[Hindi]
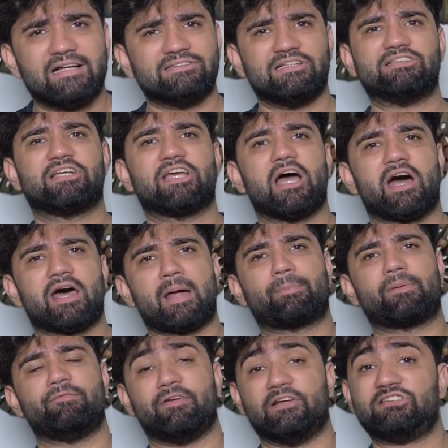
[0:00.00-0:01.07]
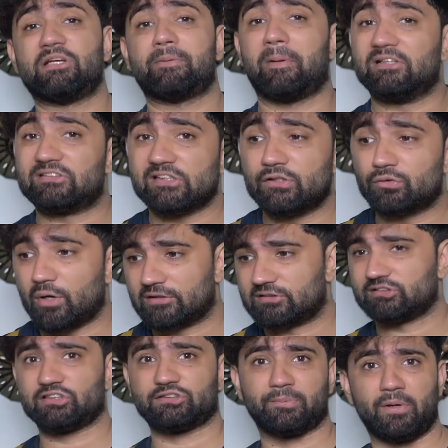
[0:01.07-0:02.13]
जैसे कि अगर आपकी फेस शेप ऐसी है तो
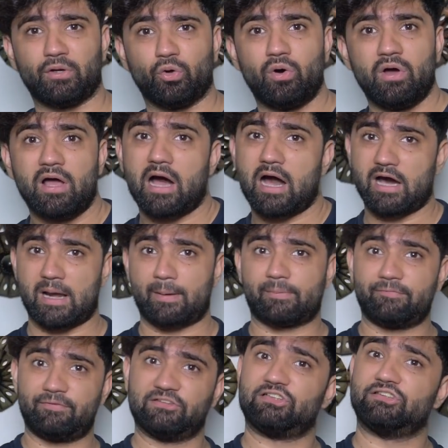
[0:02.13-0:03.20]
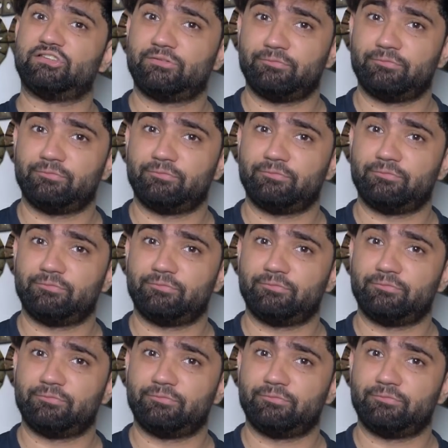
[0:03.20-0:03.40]
ऐसा चश्मा लो अगर आपकी फेस